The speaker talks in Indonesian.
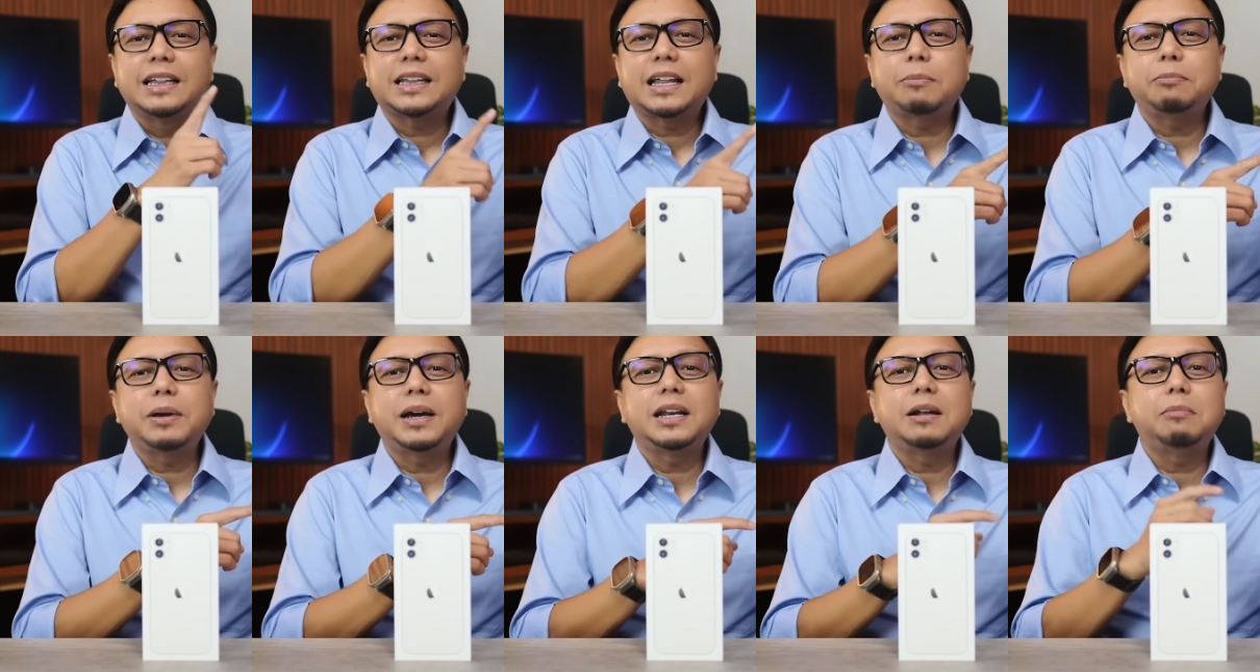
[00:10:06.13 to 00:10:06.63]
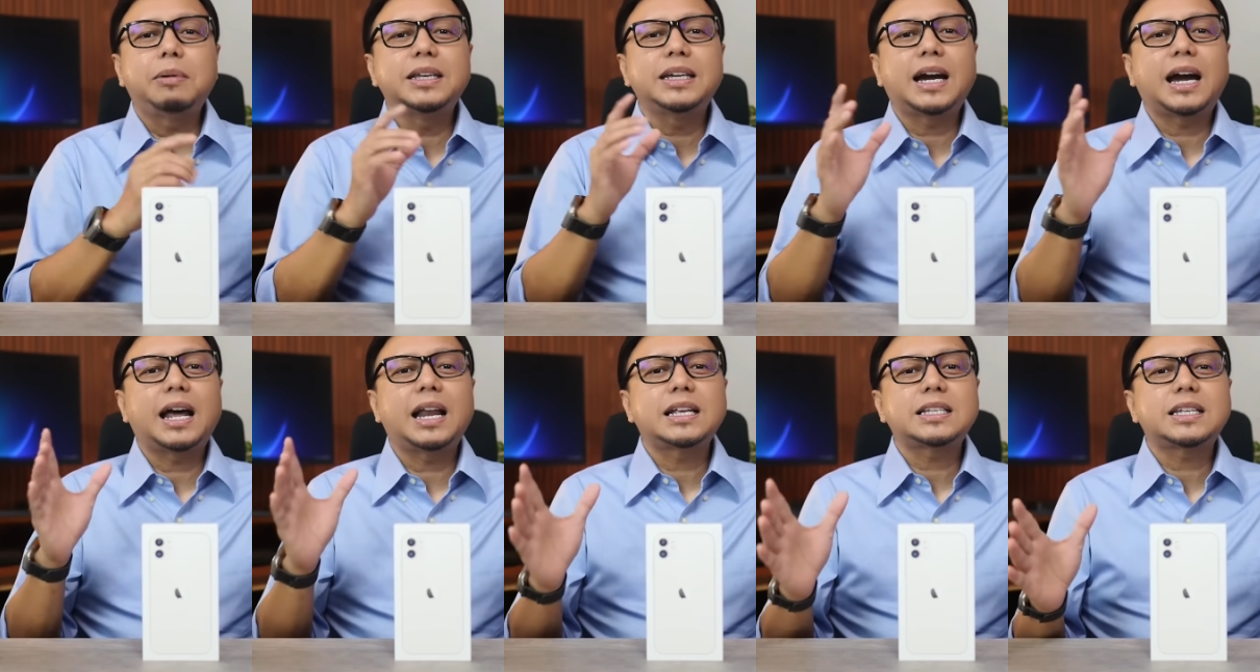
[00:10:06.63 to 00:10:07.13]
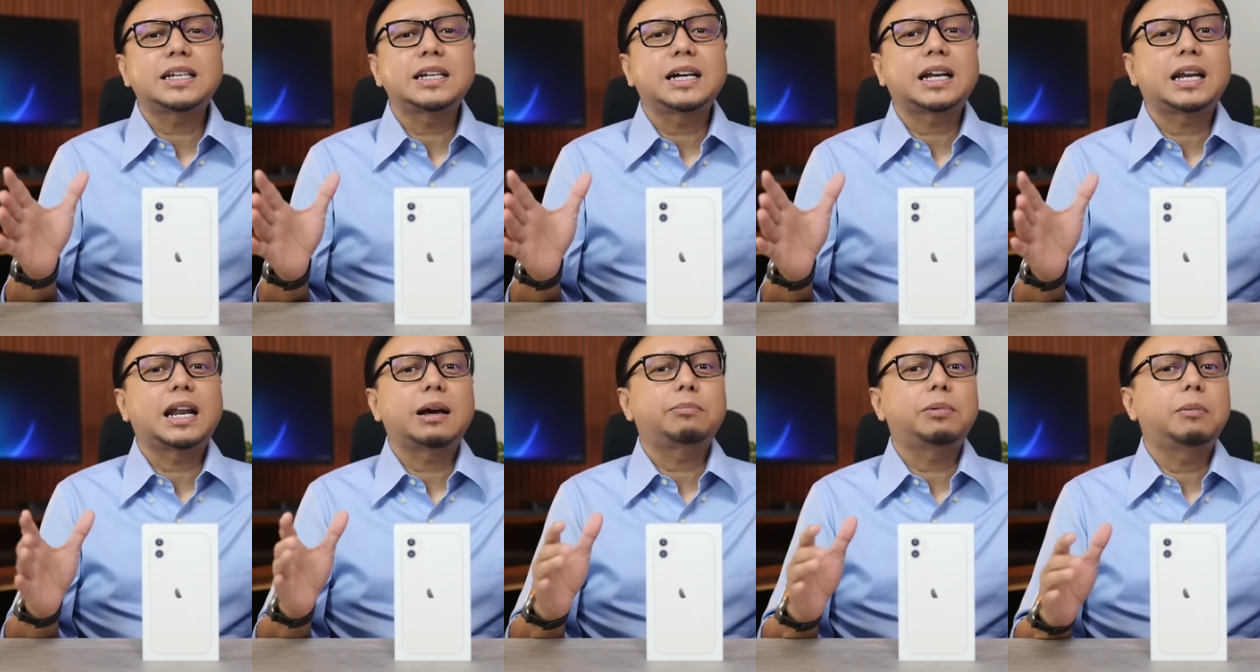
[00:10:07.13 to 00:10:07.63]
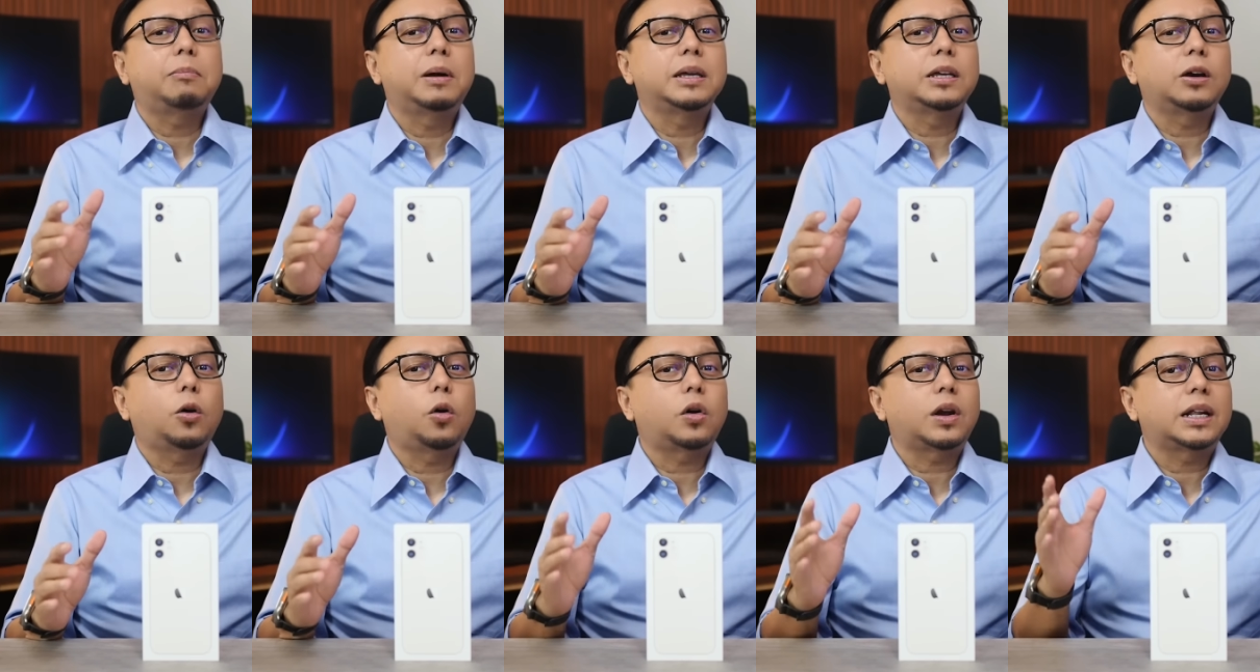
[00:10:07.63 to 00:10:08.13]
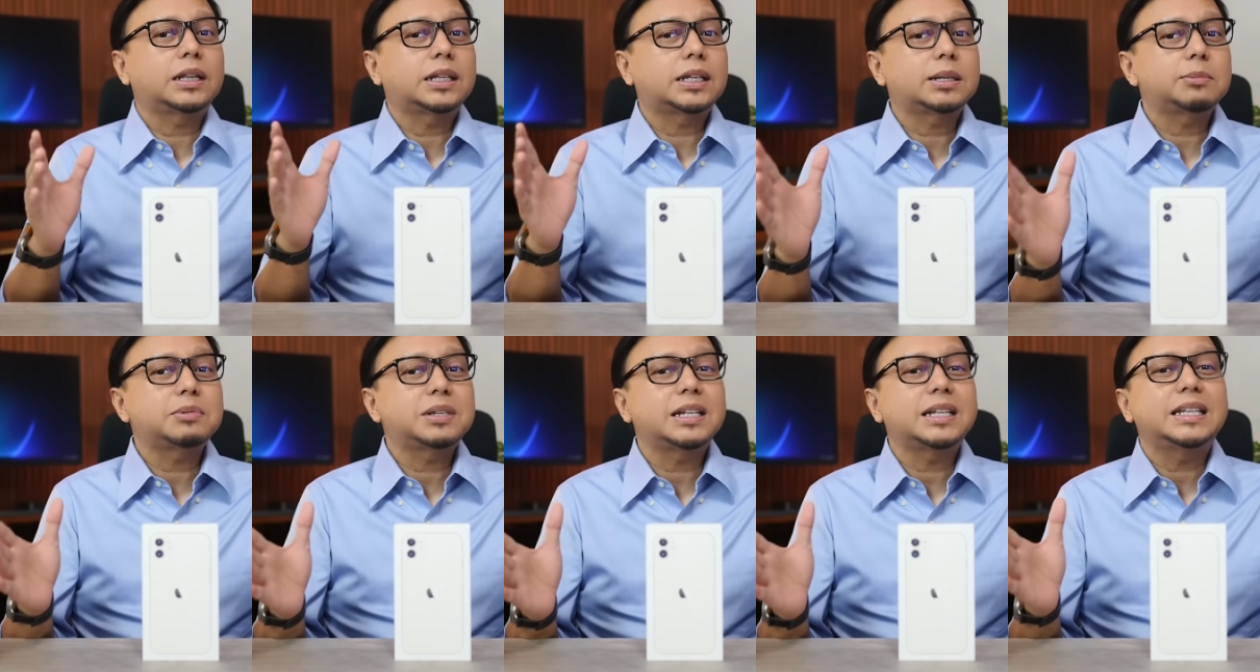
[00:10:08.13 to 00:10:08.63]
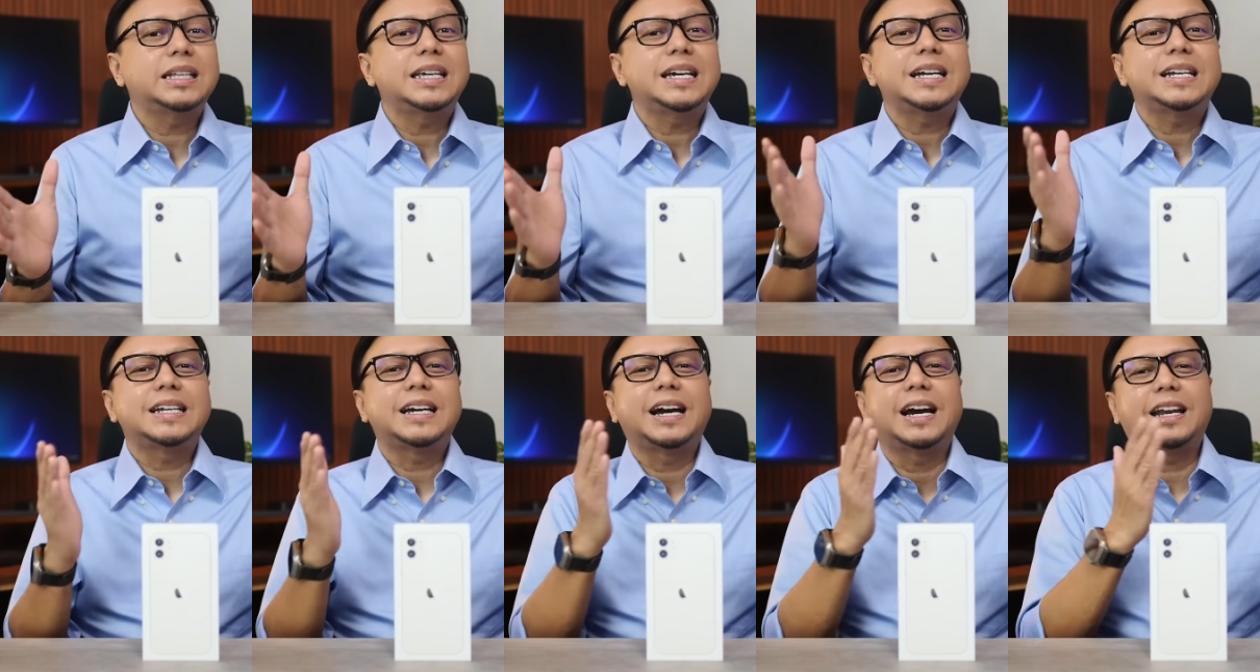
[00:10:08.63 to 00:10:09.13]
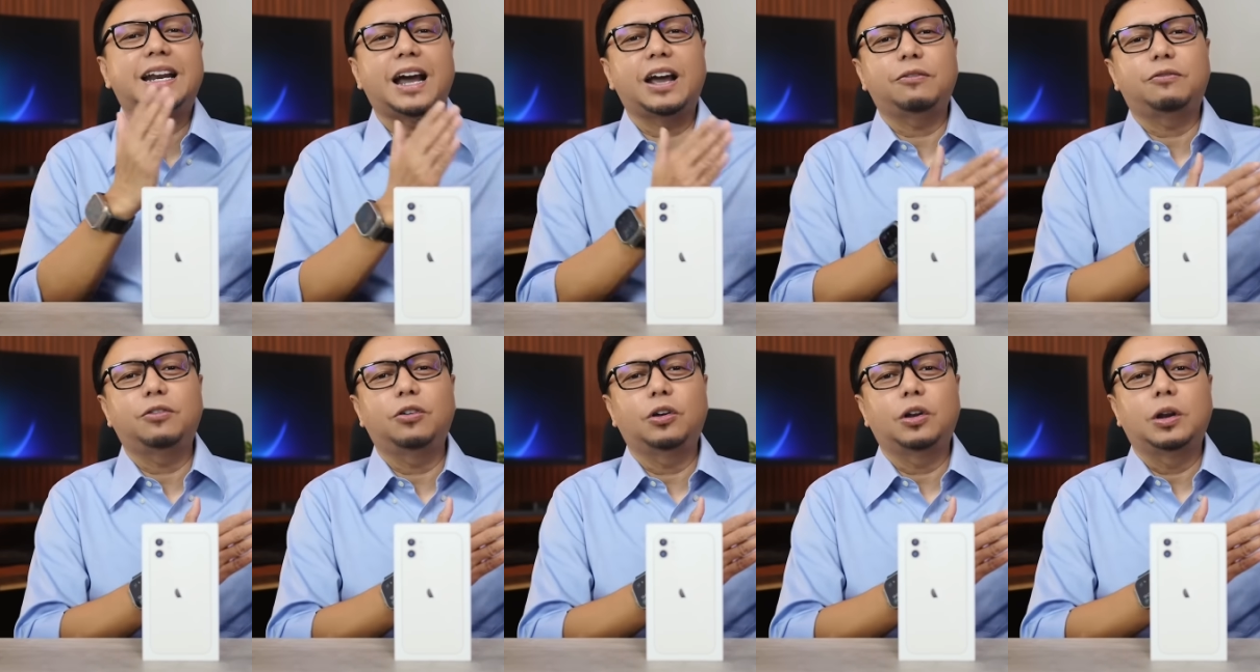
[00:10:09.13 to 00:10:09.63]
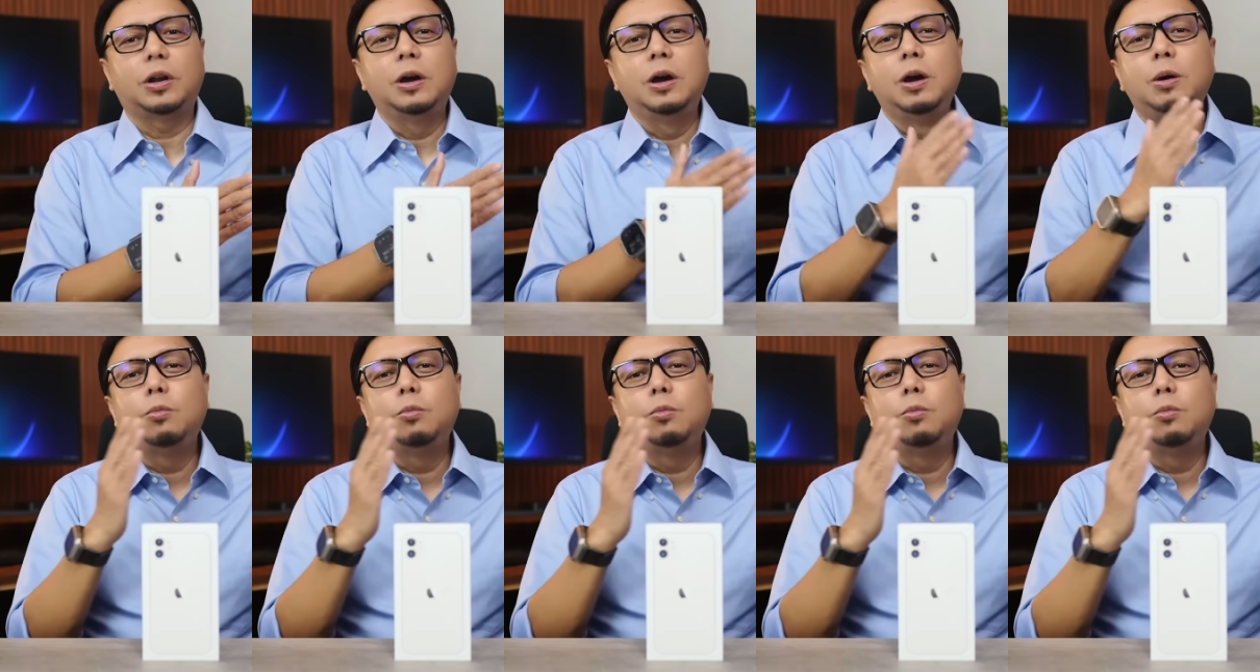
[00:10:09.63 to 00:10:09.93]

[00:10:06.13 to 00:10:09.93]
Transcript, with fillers: tapi ada banyak alasan kenapa banyak orang tetap setia dengan iPhone.